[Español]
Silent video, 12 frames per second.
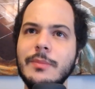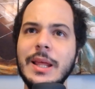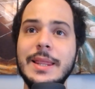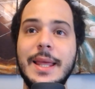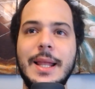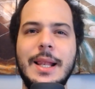
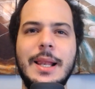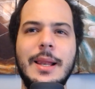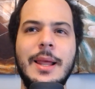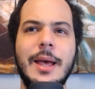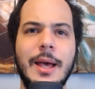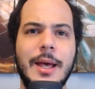
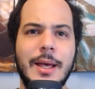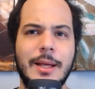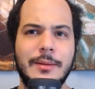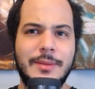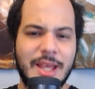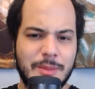del
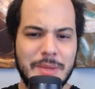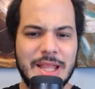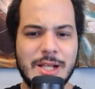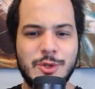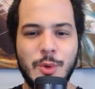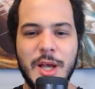death
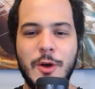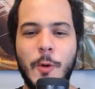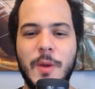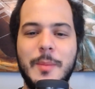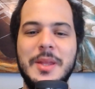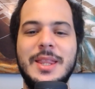metal sueco,
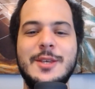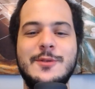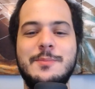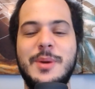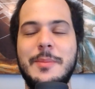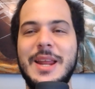obviamente en
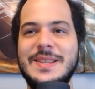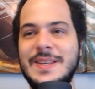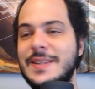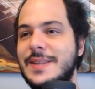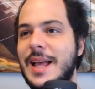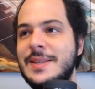primeras
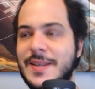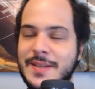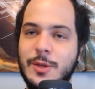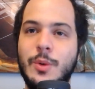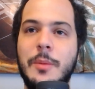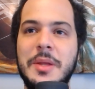instancias,
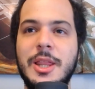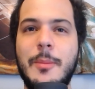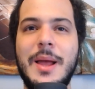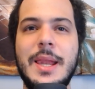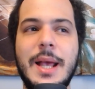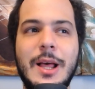actualmente
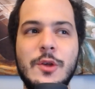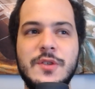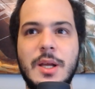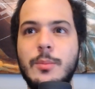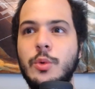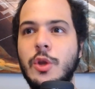más ligados
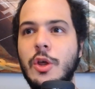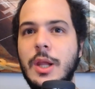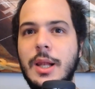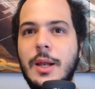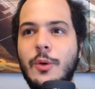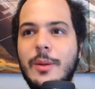al mundo
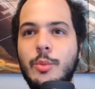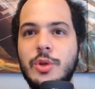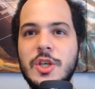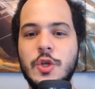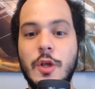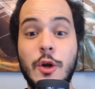del, al
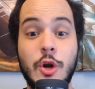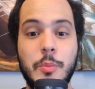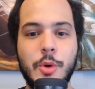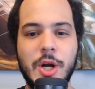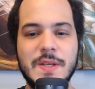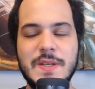mundillo del rock
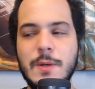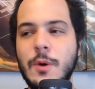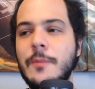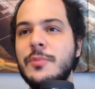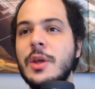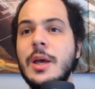
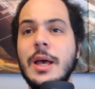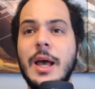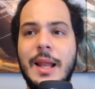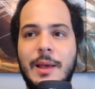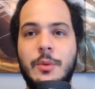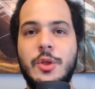progresivo.
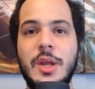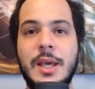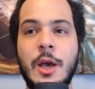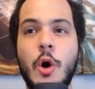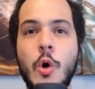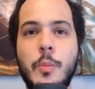La cuestión es
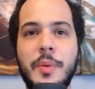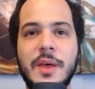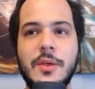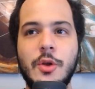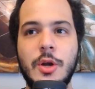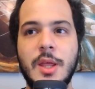que
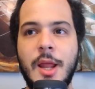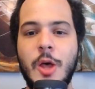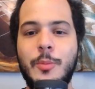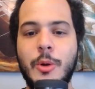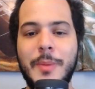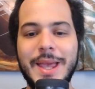Opeth, los liderados
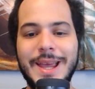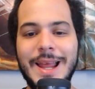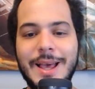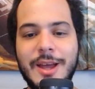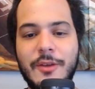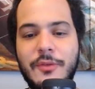por Michael
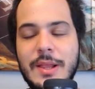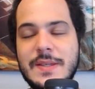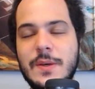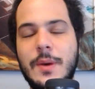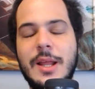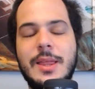Ackerfeld,
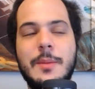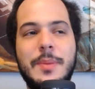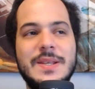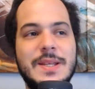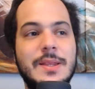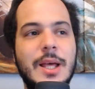se van a estar
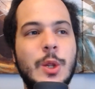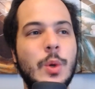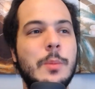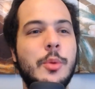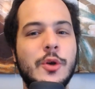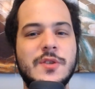presentando
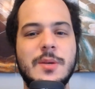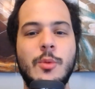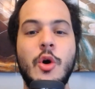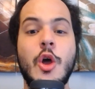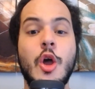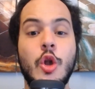el
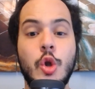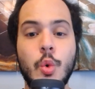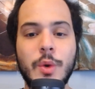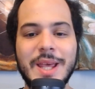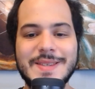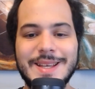próximo
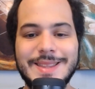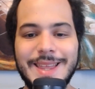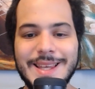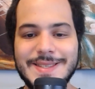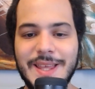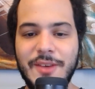lunes
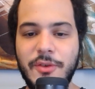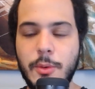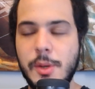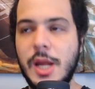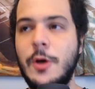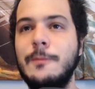13 de
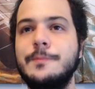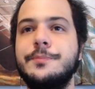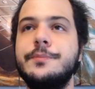febrero